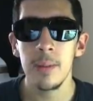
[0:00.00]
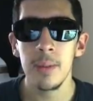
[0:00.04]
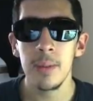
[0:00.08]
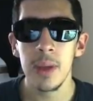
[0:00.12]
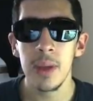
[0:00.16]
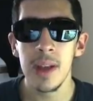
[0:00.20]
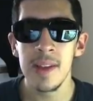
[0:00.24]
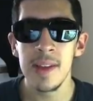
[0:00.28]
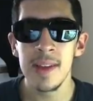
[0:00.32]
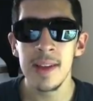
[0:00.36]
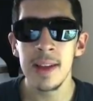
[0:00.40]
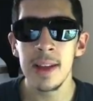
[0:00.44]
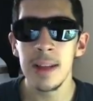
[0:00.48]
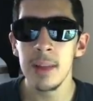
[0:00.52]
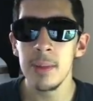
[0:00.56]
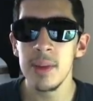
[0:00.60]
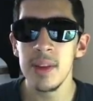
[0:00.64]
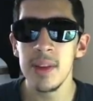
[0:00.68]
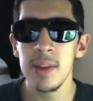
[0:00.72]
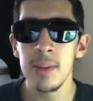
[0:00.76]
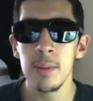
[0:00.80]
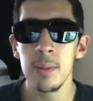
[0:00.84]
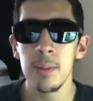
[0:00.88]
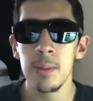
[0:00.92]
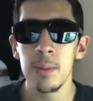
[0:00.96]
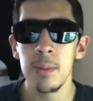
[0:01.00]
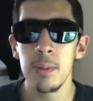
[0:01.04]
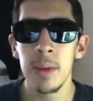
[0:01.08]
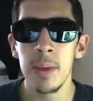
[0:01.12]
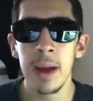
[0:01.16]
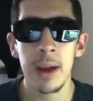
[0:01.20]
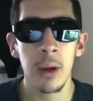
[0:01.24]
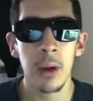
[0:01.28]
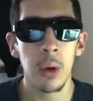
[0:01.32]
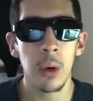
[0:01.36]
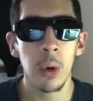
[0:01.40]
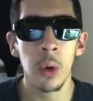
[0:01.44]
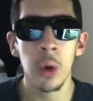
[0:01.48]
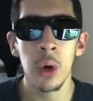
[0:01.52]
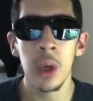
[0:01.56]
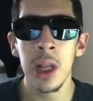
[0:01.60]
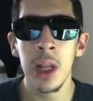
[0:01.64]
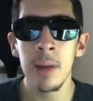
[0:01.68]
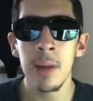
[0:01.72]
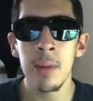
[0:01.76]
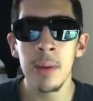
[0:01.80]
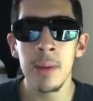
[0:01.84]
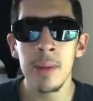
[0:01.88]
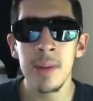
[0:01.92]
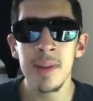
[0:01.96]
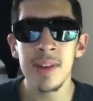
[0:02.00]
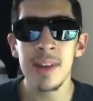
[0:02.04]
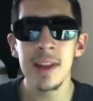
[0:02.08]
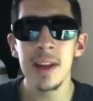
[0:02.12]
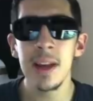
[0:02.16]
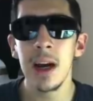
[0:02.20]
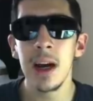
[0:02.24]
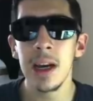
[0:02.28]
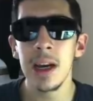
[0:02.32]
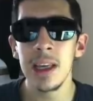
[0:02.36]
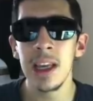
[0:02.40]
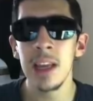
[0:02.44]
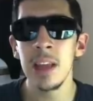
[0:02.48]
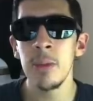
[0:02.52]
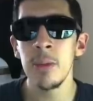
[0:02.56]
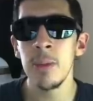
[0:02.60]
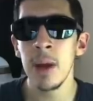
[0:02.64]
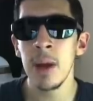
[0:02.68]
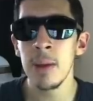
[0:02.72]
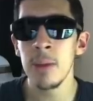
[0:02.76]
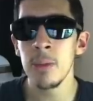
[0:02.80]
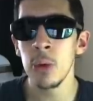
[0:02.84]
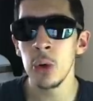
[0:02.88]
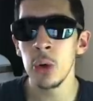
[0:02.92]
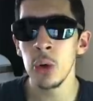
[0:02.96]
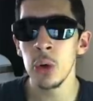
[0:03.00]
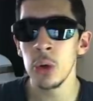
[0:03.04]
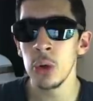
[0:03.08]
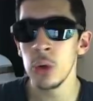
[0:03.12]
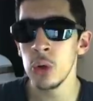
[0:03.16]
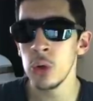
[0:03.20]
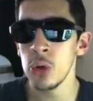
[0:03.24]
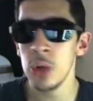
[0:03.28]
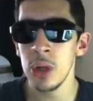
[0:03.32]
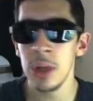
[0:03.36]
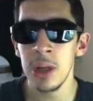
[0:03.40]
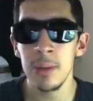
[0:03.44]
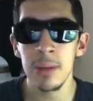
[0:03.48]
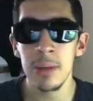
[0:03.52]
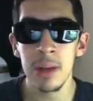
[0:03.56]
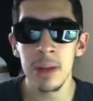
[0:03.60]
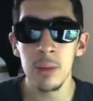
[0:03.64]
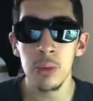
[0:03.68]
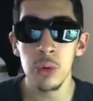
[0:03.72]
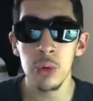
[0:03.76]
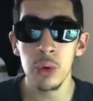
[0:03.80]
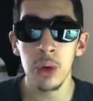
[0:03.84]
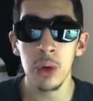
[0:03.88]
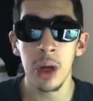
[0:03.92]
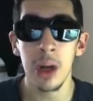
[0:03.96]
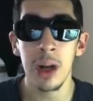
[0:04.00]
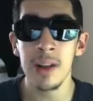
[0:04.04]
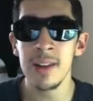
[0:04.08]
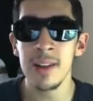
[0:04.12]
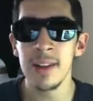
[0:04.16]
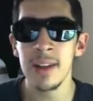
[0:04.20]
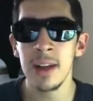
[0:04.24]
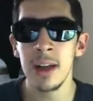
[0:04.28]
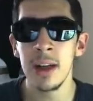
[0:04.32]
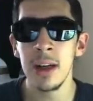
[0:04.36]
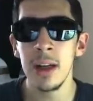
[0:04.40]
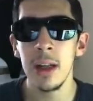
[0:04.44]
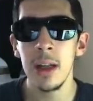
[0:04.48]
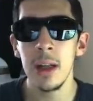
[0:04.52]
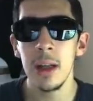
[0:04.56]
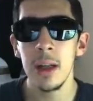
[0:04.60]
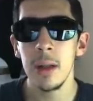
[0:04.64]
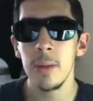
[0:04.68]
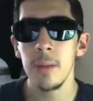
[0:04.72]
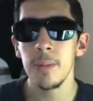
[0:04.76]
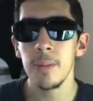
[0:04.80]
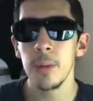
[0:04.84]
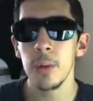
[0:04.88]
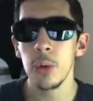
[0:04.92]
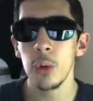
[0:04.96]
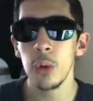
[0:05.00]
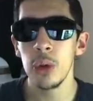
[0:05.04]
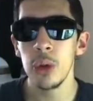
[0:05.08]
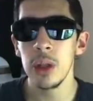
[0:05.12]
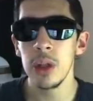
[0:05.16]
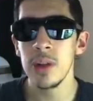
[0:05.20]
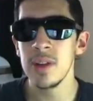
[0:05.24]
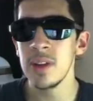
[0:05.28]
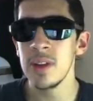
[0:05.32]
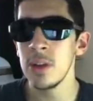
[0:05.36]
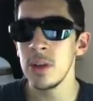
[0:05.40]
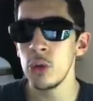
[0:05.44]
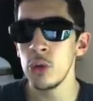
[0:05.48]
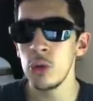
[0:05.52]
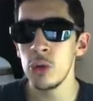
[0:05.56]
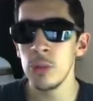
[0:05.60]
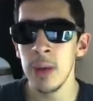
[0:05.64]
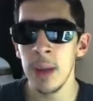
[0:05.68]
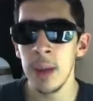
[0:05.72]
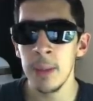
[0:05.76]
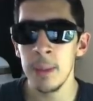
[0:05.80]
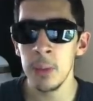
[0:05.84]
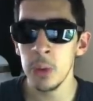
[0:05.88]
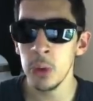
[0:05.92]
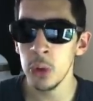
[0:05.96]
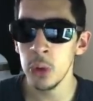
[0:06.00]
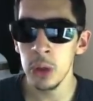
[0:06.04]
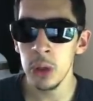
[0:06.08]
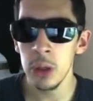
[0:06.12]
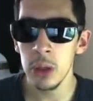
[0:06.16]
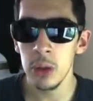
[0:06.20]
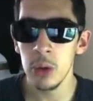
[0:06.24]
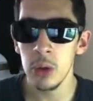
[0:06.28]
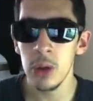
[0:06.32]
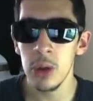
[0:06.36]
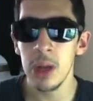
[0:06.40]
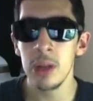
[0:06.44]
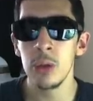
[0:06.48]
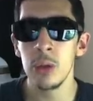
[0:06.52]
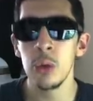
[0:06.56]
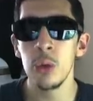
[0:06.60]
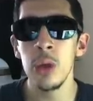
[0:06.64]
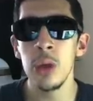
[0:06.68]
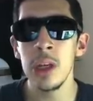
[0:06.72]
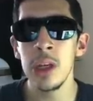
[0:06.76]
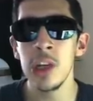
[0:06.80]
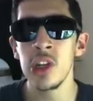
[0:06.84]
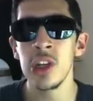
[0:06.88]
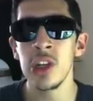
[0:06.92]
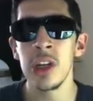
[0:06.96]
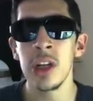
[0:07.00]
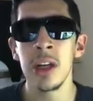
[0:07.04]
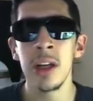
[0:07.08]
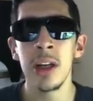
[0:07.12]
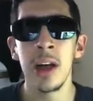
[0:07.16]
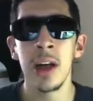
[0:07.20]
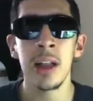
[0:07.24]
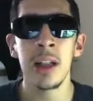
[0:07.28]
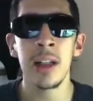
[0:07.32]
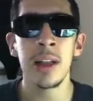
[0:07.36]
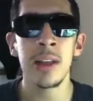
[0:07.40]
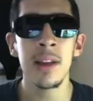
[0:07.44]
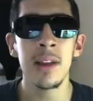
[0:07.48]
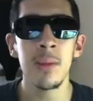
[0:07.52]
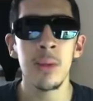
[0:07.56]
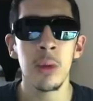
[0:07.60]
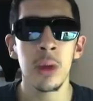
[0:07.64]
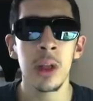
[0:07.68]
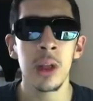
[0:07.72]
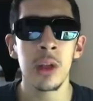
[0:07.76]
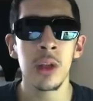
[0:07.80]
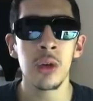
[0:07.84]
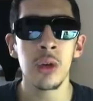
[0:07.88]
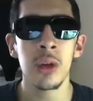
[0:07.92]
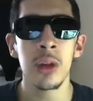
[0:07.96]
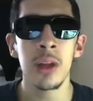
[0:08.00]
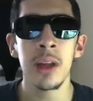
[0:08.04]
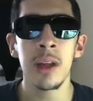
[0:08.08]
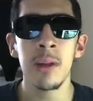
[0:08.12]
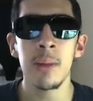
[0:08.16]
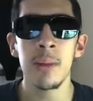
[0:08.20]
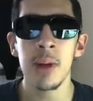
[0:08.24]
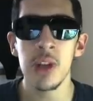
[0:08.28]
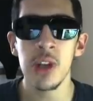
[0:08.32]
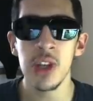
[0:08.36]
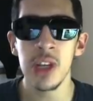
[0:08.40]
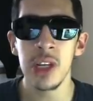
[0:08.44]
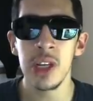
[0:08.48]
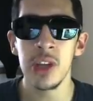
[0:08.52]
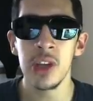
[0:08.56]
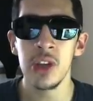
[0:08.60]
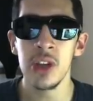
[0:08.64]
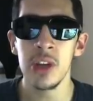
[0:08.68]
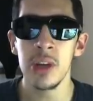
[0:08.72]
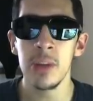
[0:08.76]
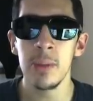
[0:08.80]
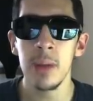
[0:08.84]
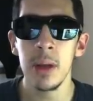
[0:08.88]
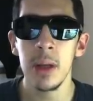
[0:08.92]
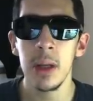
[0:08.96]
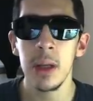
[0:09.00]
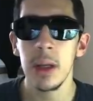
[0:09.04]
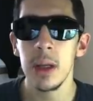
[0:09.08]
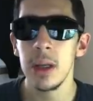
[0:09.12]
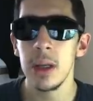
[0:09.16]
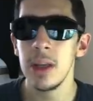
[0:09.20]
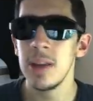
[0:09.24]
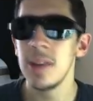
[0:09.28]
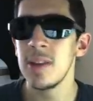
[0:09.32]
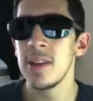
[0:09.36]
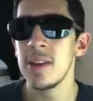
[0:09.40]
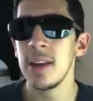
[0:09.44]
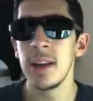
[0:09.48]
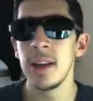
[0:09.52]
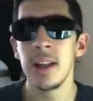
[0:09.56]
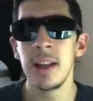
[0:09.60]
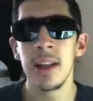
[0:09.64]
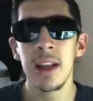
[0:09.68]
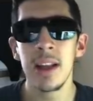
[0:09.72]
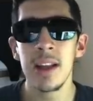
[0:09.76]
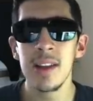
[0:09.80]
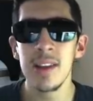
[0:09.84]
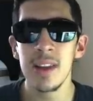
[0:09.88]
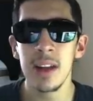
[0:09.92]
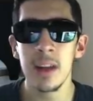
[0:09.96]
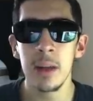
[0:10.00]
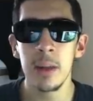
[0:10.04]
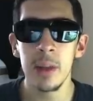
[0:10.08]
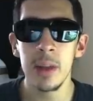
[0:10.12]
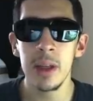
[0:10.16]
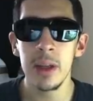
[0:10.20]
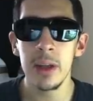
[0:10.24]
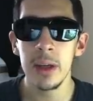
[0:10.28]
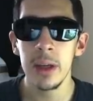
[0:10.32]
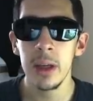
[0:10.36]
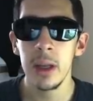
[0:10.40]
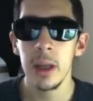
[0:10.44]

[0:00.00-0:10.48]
kesinlikle bizim yani oynamamızı hak etmeyen bir oyun olduğunu söyleyebilirim. Çünkü asla kullanıcısını düşünmeyen bir oyun. Ya dün yaşananı anlatayım ondan sonra direkt maça geçeceğim. İsteyen ileriye sarabilir.